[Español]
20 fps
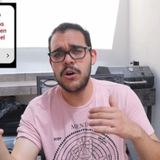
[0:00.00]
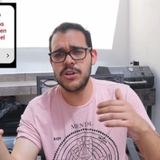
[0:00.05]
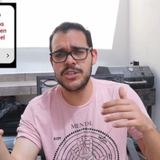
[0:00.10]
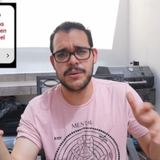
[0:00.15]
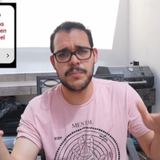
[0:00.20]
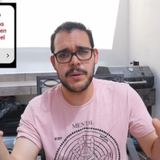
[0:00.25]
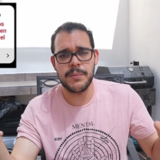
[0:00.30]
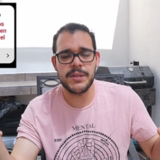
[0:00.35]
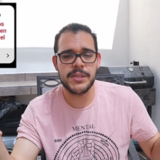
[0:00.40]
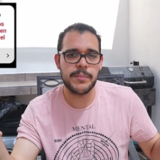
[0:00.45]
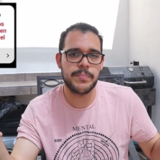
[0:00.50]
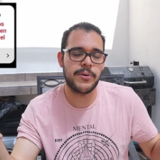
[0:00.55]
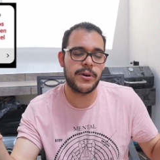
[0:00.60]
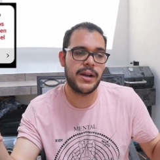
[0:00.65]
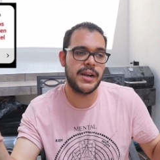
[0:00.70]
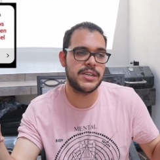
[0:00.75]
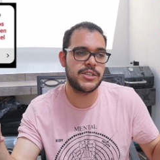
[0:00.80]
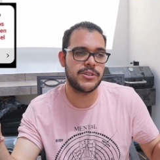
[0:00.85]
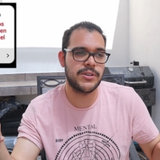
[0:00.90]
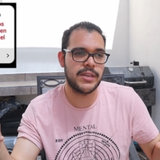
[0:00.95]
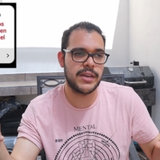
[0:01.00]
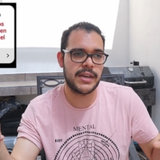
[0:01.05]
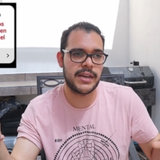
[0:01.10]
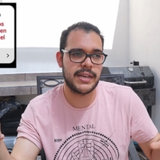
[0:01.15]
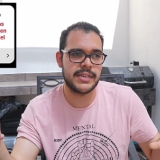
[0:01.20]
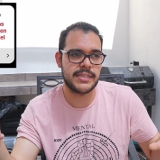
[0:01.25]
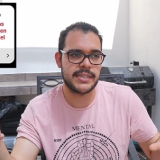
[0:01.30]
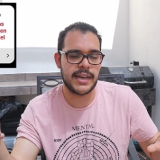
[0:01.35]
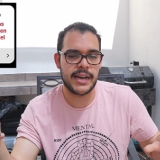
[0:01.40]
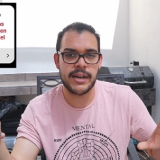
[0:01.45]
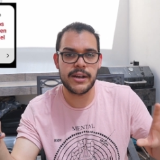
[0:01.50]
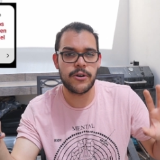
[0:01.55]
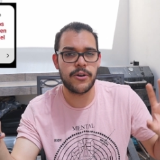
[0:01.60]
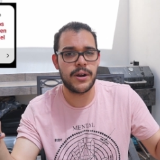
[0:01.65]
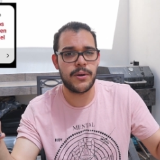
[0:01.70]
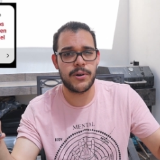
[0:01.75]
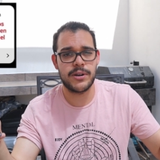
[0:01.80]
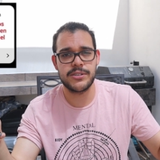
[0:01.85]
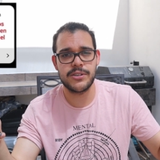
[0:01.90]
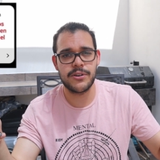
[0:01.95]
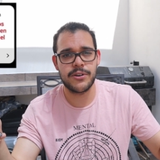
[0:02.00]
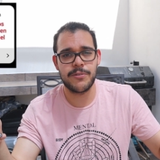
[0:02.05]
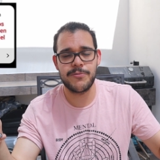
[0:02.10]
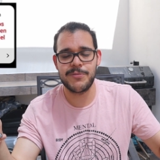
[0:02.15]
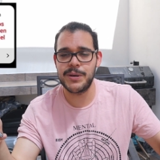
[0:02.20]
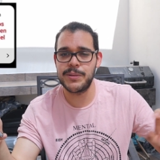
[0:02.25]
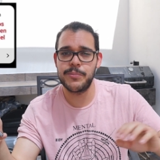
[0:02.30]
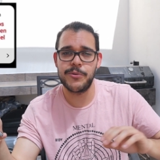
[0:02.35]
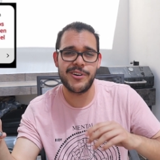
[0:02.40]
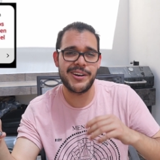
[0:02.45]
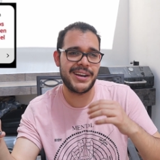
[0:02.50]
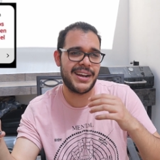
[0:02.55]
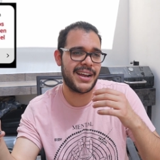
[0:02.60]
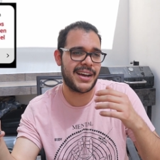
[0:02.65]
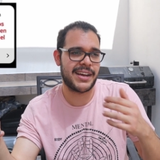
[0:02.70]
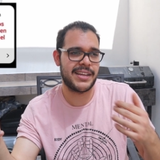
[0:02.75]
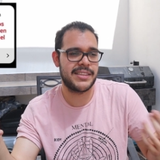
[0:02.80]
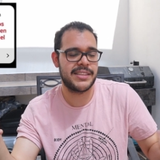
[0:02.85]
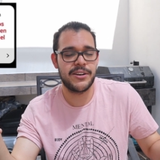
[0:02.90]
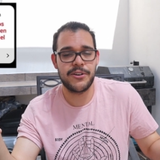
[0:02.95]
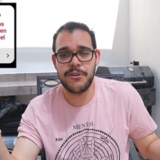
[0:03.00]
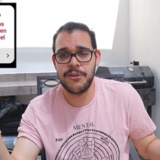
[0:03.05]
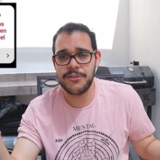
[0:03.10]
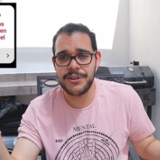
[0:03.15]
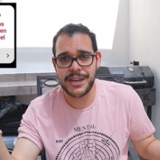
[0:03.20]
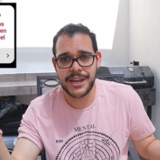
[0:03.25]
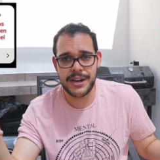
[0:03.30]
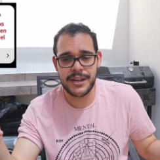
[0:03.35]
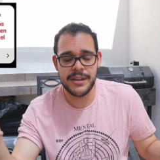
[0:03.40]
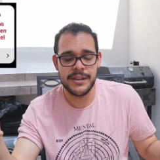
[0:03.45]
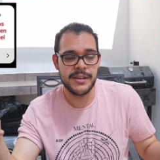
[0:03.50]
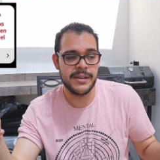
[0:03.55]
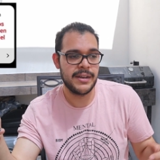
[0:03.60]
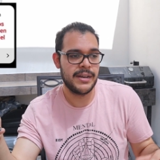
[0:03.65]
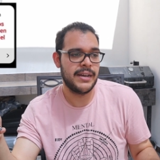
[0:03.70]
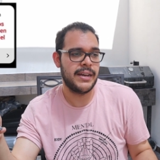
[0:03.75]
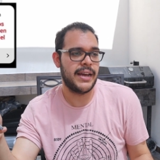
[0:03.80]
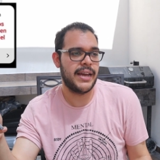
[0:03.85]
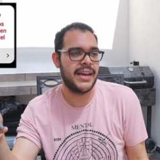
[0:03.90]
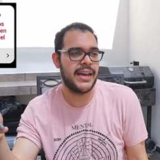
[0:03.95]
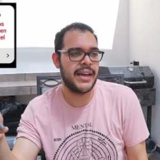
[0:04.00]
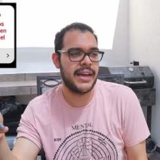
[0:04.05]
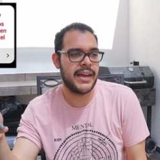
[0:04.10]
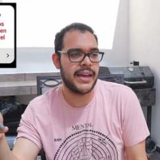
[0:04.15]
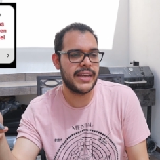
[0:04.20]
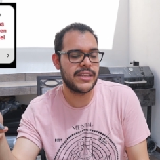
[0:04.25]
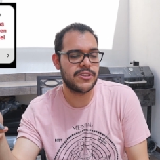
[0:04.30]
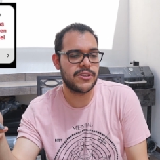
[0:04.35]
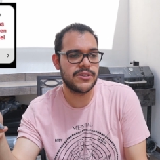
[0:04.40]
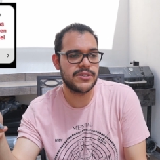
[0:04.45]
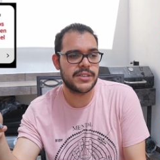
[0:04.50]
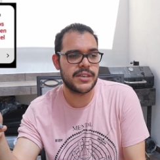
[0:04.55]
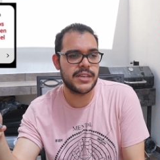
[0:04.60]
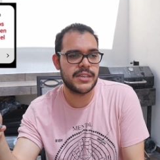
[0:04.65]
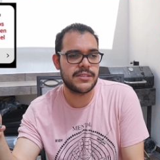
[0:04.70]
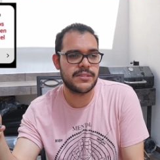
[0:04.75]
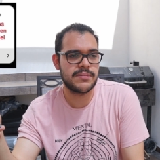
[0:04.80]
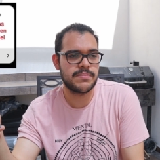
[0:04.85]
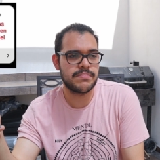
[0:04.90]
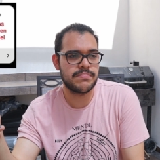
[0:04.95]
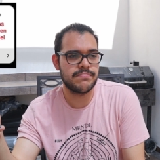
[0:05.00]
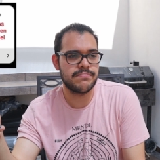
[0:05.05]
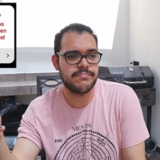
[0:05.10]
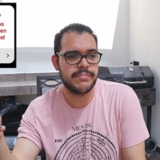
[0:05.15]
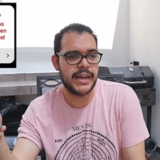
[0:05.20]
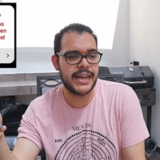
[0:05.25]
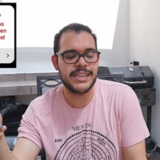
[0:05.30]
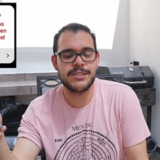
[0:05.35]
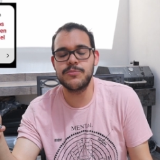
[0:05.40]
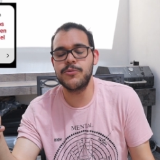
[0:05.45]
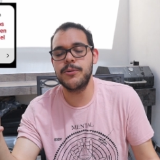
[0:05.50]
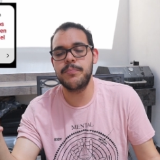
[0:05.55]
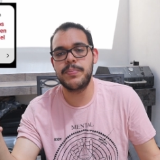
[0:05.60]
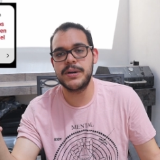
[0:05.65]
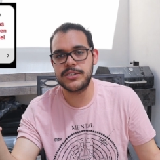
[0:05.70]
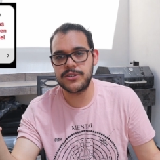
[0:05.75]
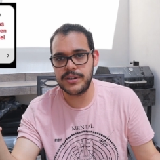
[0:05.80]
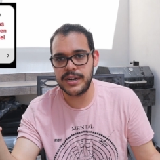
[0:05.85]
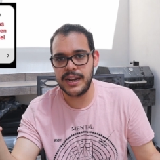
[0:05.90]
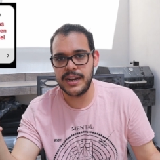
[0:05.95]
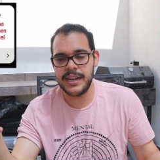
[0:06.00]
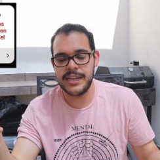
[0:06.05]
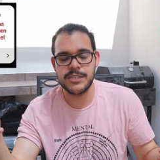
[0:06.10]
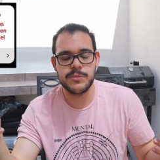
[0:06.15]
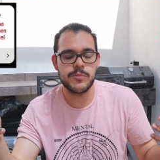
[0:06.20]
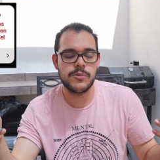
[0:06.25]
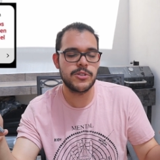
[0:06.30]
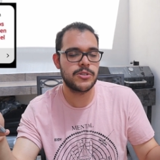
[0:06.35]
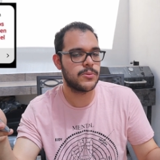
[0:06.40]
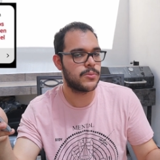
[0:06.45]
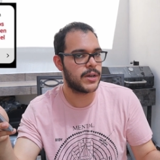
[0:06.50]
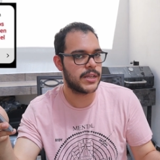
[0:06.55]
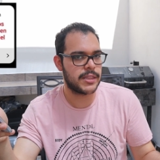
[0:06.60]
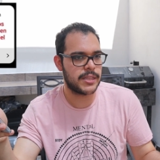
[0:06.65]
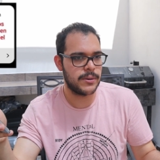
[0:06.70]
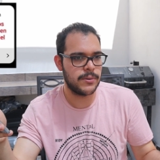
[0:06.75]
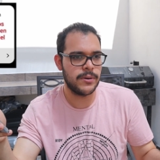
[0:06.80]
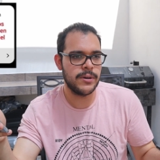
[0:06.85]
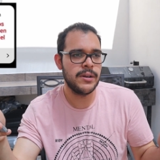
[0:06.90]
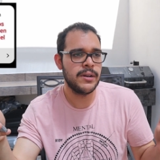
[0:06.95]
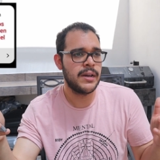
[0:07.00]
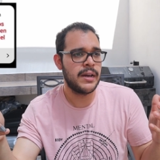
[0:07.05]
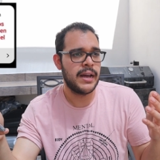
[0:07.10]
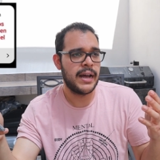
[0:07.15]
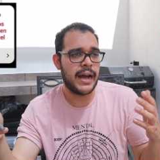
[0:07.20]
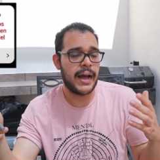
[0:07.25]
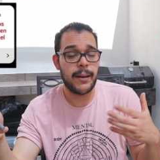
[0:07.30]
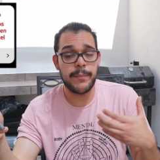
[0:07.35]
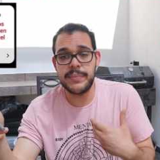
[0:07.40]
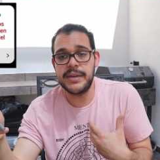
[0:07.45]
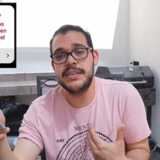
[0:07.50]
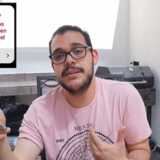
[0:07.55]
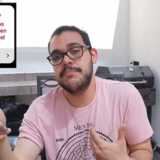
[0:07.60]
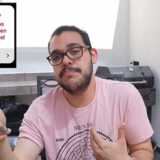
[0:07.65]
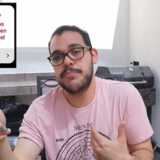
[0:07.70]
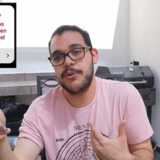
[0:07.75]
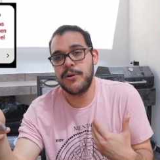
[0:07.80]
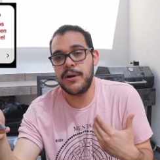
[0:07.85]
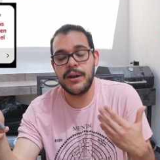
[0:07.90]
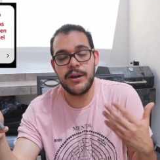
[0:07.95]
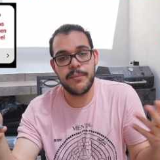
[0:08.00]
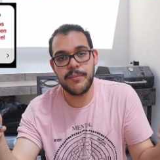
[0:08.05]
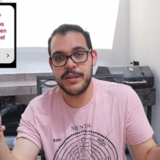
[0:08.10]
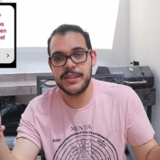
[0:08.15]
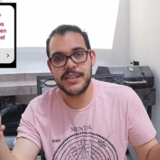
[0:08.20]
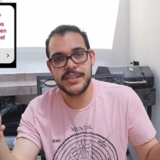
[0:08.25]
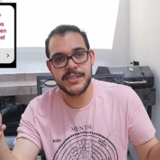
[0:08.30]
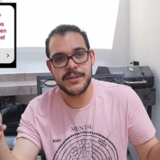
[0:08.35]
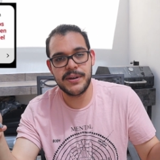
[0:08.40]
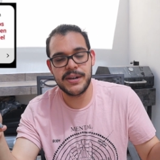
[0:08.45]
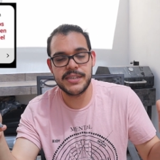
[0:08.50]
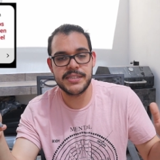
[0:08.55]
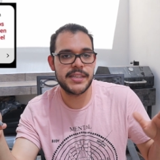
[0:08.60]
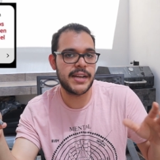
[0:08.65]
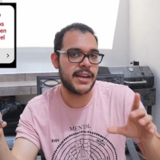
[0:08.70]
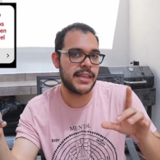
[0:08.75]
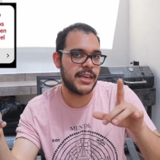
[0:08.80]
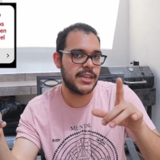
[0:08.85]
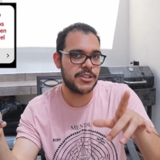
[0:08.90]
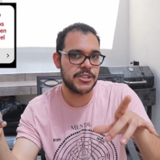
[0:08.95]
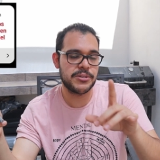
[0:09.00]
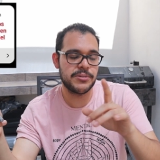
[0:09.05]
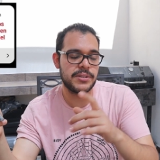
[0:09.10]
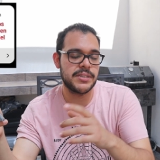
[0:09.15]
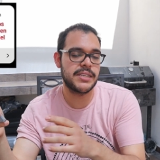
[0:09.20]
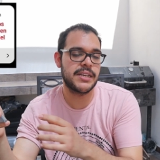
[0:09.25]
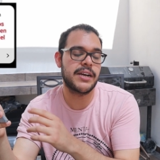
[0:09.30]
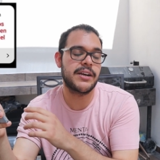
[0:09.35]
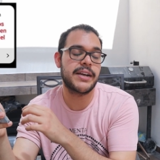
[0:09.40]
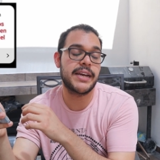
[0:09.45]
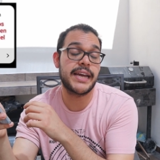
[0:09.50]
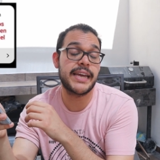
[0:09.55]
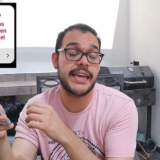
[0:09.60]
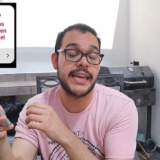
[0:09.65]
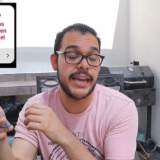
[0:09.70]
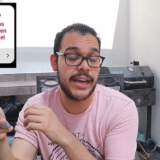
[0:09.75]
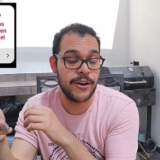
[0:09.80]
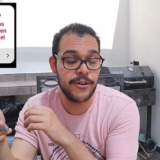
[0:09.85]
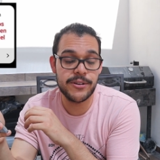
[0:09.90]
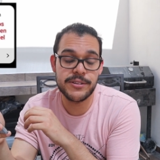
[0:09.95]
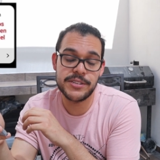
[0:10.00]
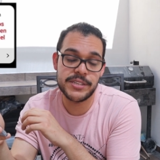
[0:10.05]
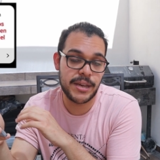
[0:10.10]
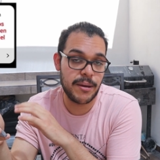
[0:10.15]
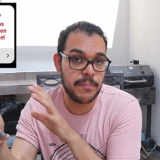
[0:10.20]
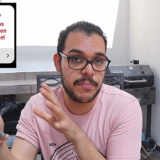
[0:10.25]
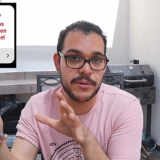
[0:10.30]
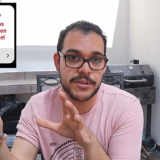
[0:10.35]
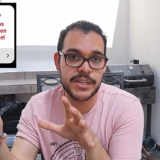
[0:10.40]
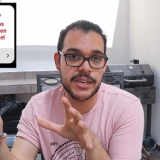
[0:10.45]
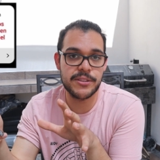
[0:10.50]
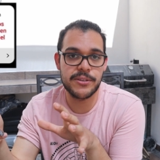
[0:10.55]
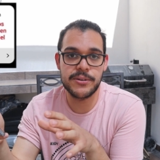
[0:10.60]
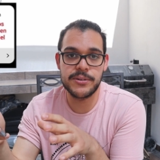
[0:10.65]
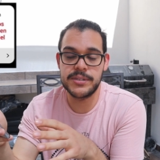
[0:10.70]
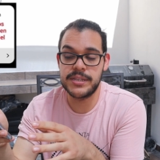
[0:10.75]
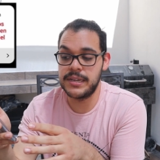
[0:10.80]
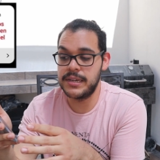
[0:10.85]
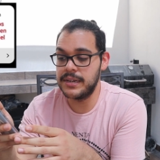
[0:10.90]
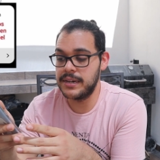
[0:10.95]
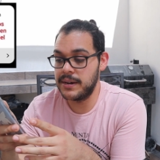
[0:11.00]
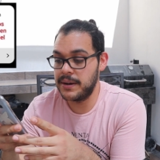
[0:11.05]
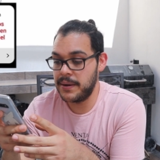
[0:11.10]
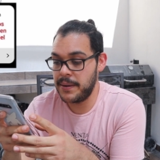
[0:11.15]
o simplemente por el hecho de que sea colaboración con Bad Bunny la gente no lo quiere. Eh, entonces, es muy personal, es muy subjetivo. A mí probablemente sí van a estar y de hecho es un sneaker que quiero 100% conseguir.